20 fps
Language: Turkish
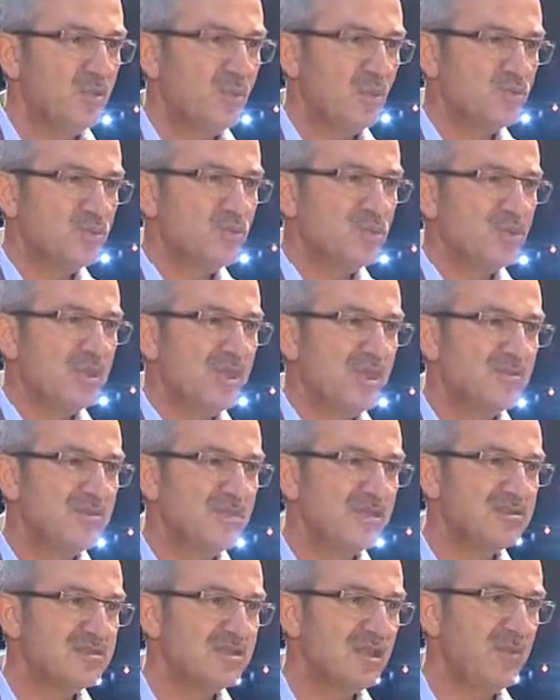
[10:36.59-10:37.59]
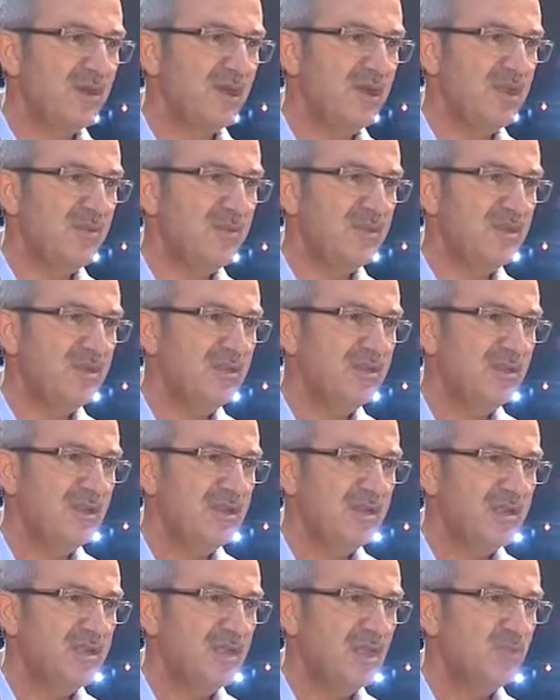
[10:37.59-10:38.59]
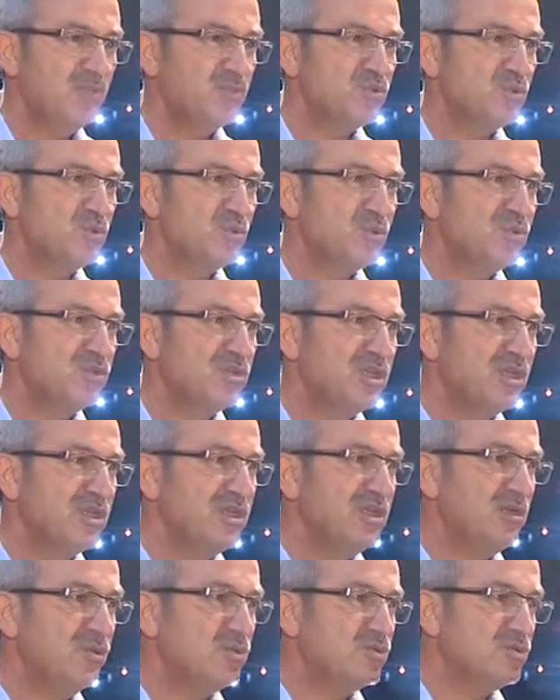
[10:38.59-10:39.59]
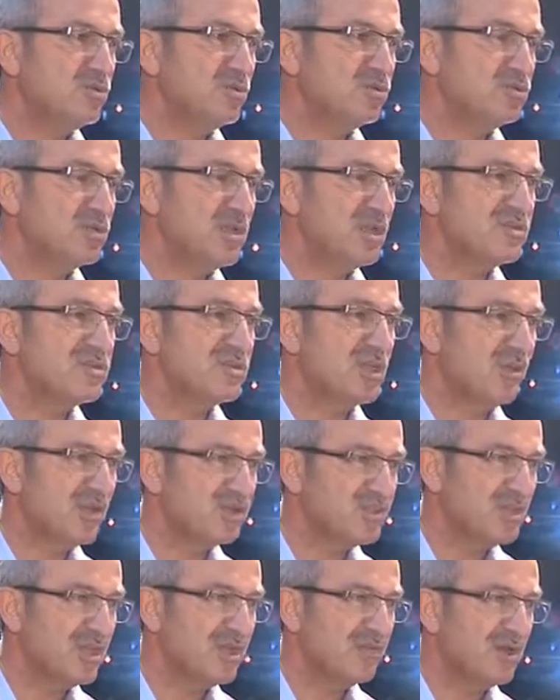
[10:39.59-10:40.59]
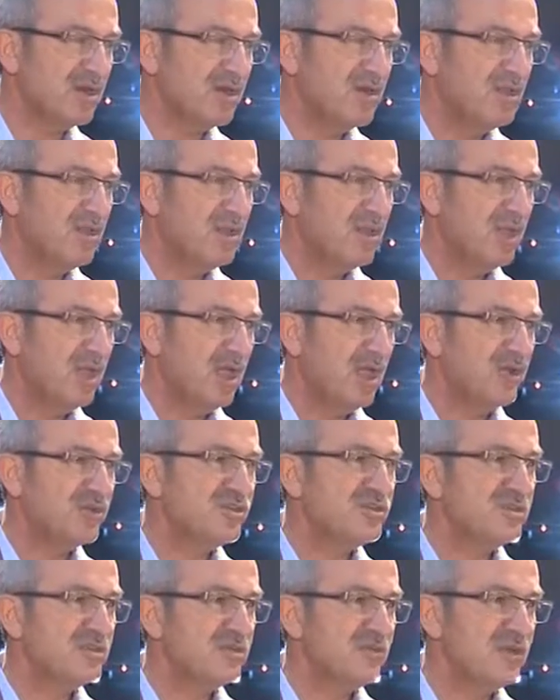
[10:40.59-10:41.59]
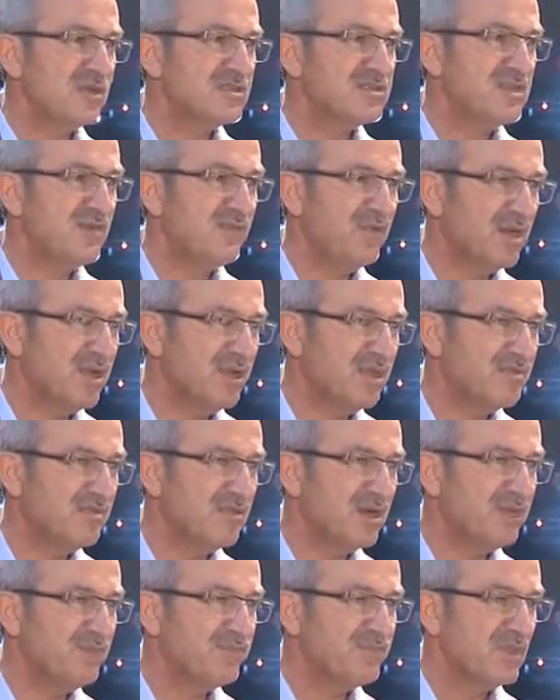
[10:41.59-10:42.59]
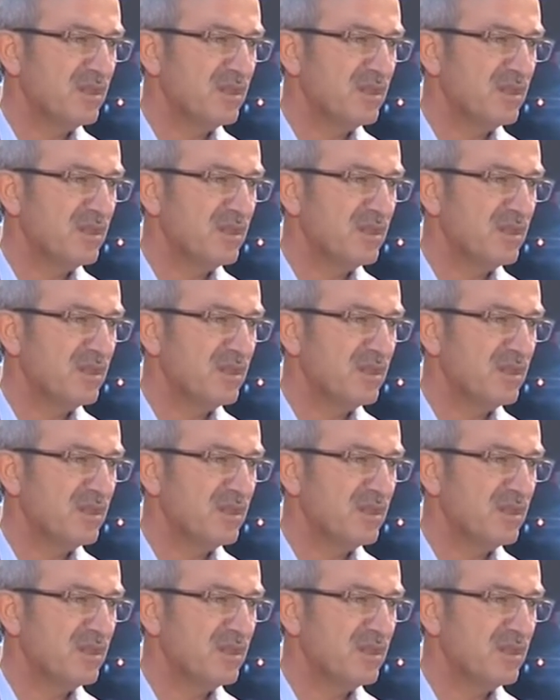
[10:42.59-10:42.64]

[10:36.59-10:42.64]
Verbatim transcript: komşu ülkelerimiz İslam aleminin yapmış olduğu işte iki yıl, üç yıl süren savaşlar var. Açlık var, sefalet var.